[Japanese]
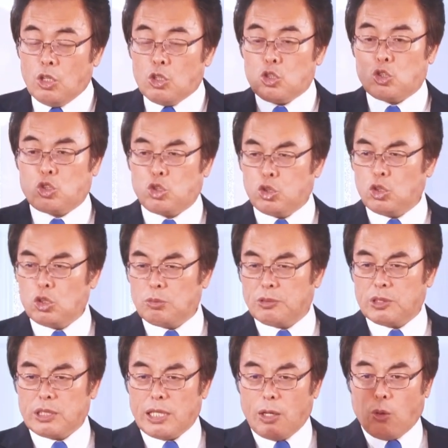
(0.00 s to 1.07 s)
十分
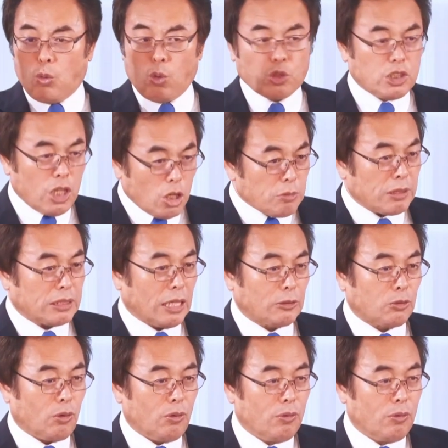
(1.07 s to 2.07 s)
に教えるべきだと